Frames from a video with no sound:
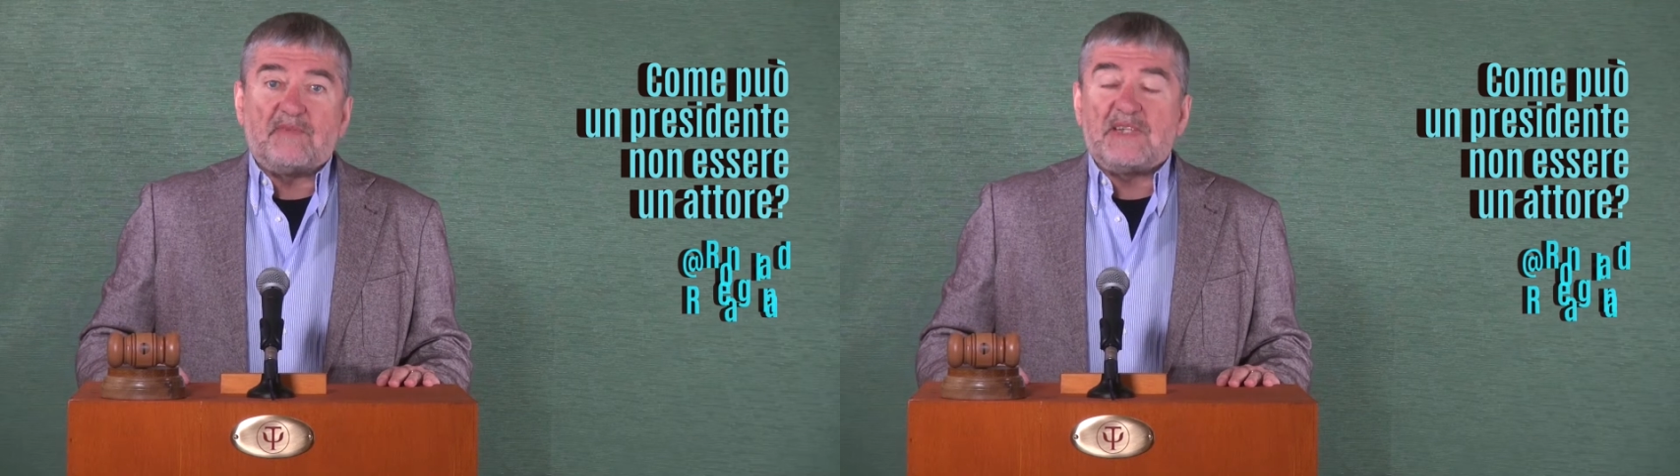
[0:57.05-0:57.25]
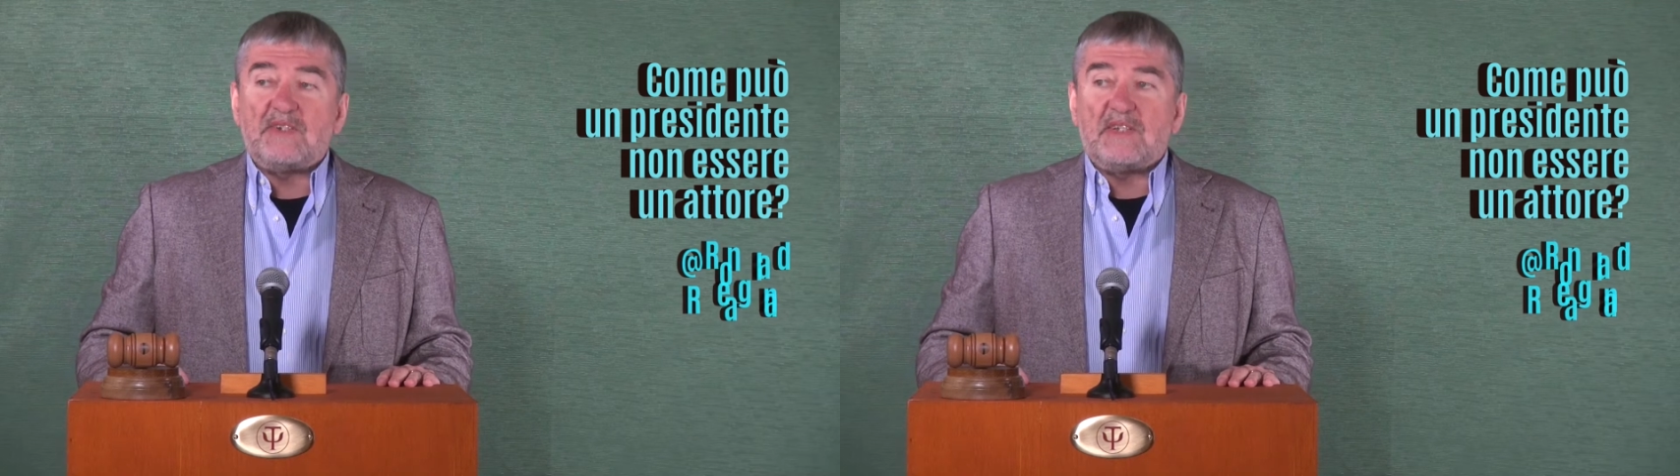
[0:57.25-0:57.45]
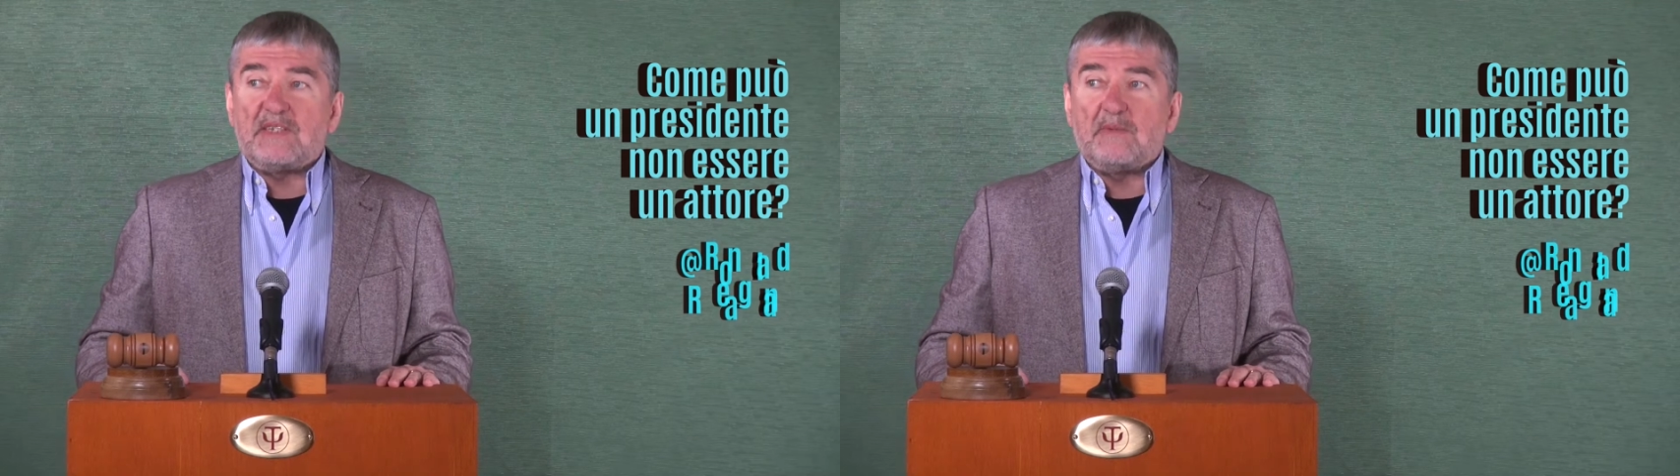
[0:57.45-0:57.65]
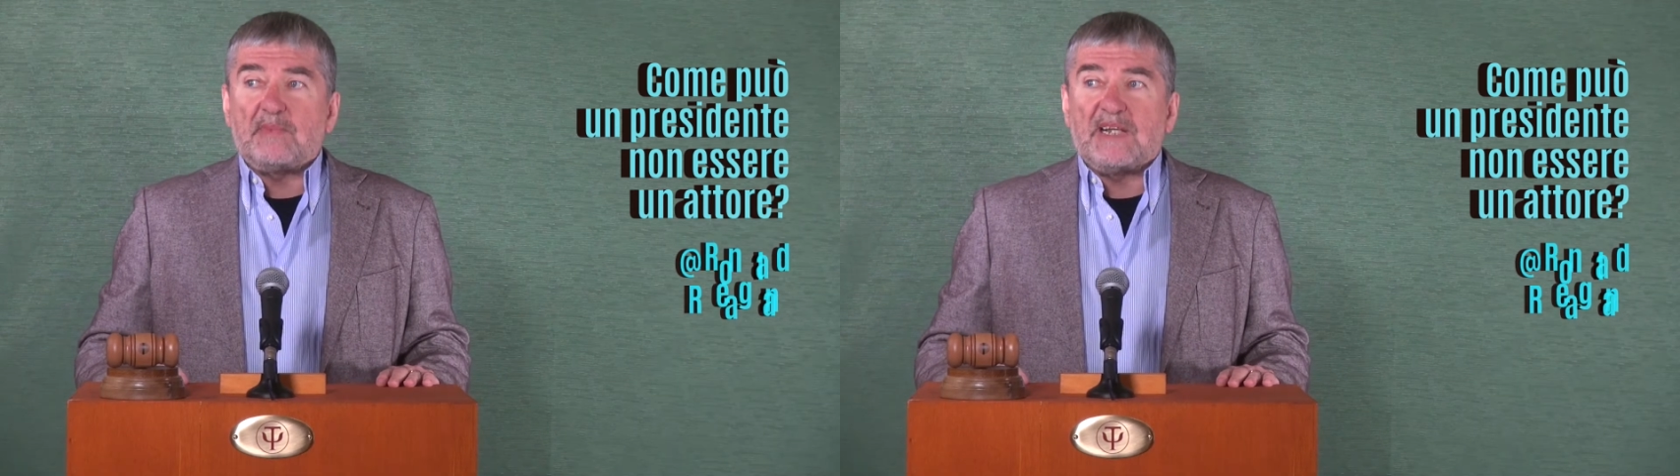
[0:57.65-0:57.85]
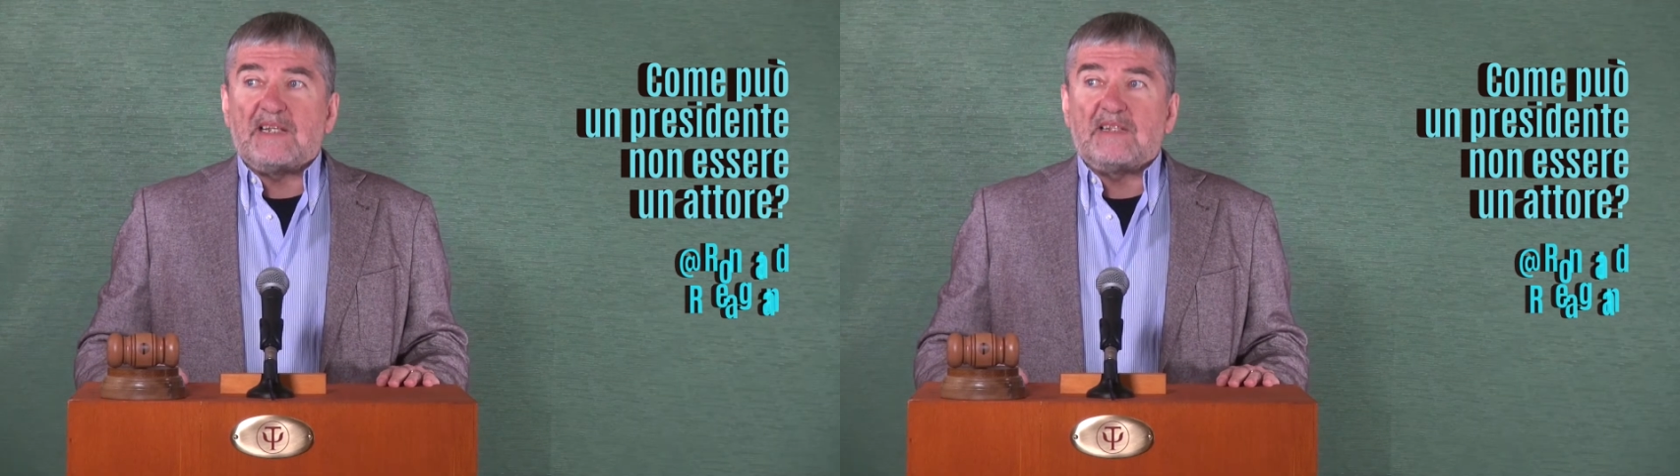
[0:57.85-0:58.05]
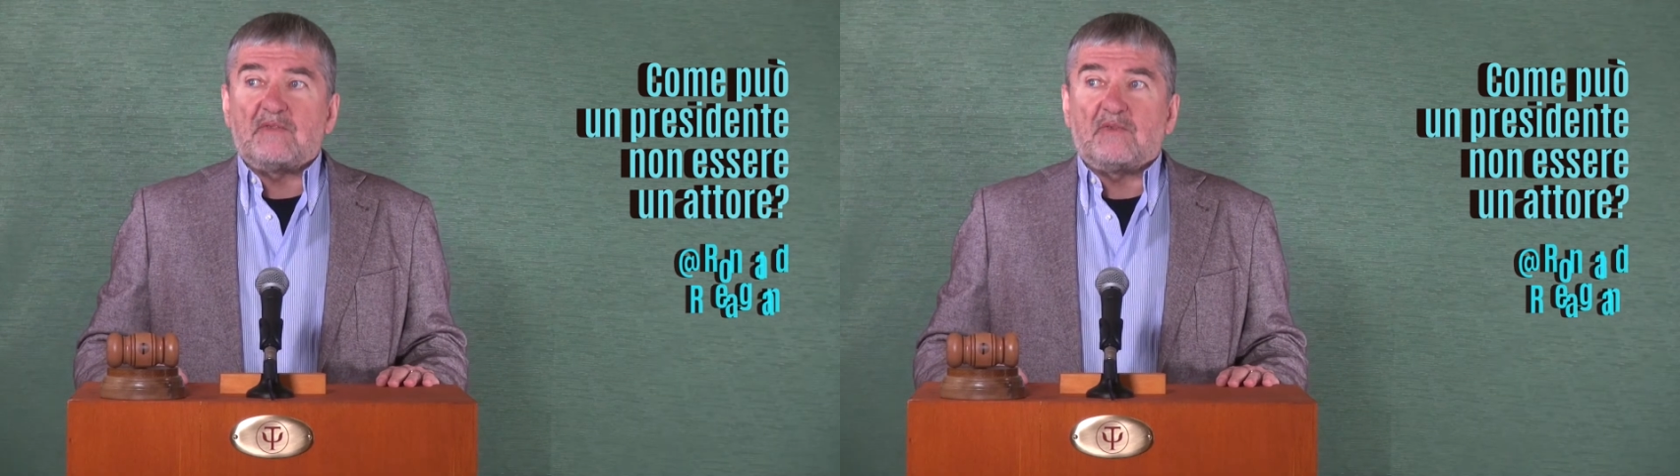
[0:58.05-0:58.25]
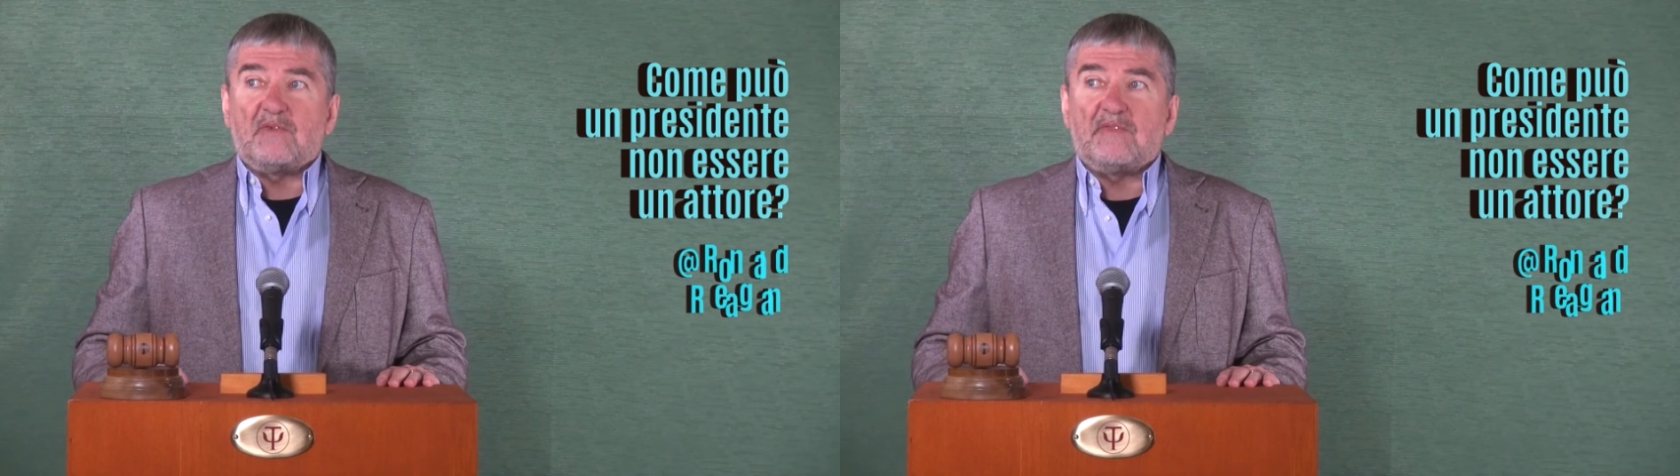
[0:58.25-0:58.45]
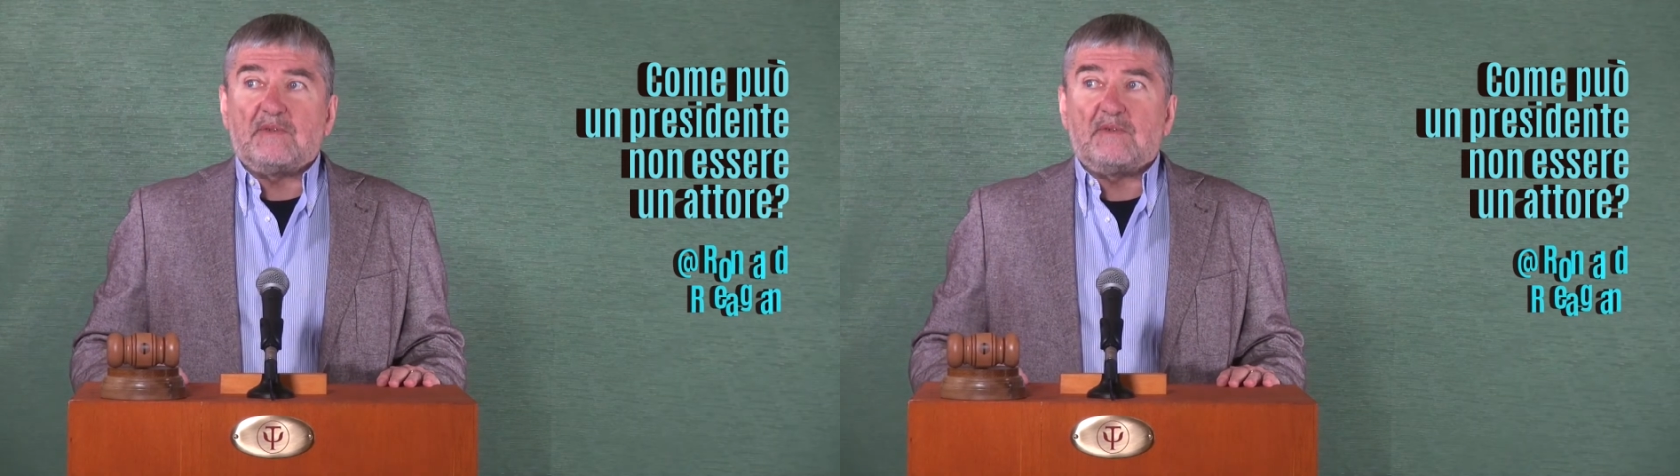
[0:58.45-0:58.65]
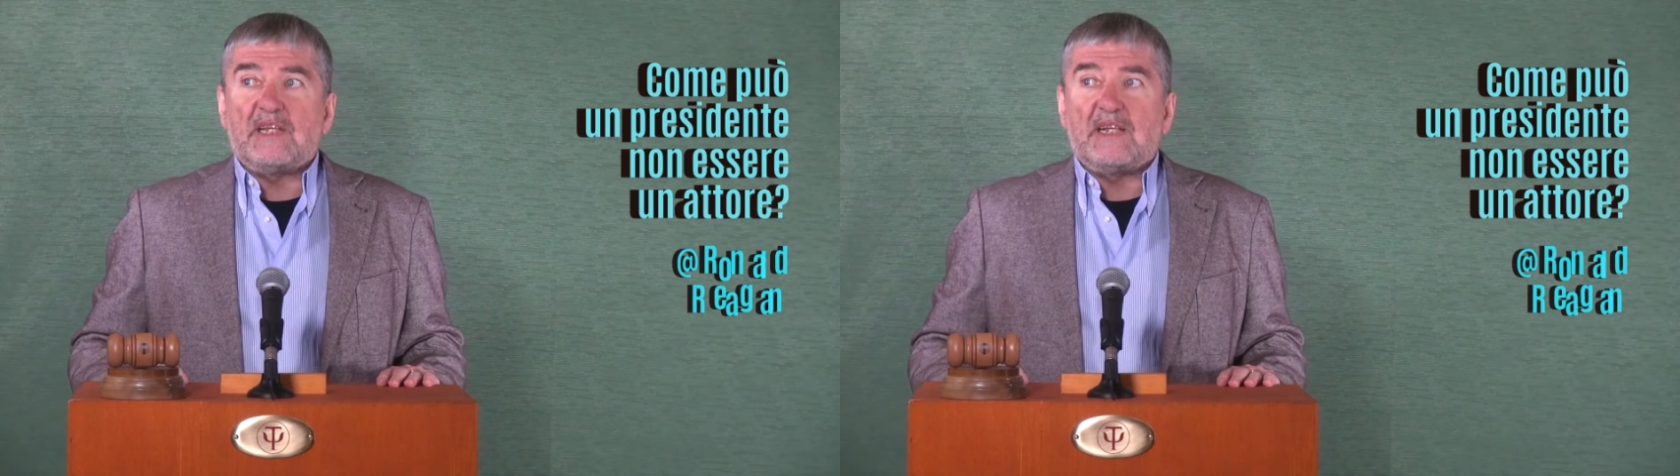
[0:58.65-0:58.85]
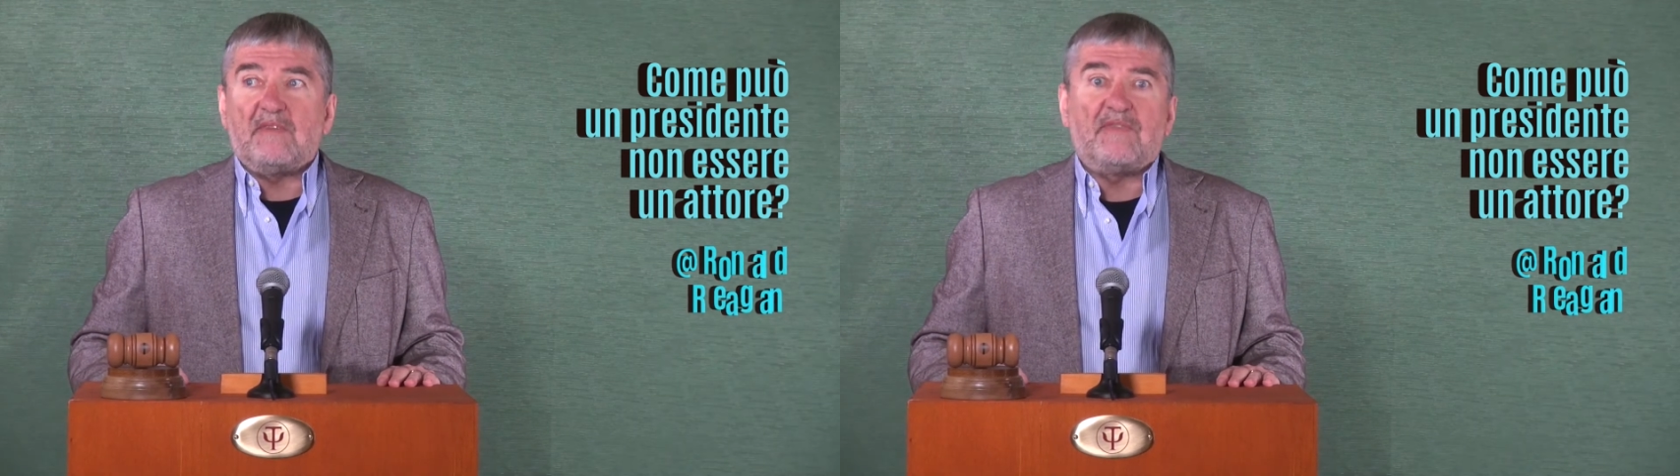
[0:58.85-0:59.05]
è facile sempre anche sottovalutare il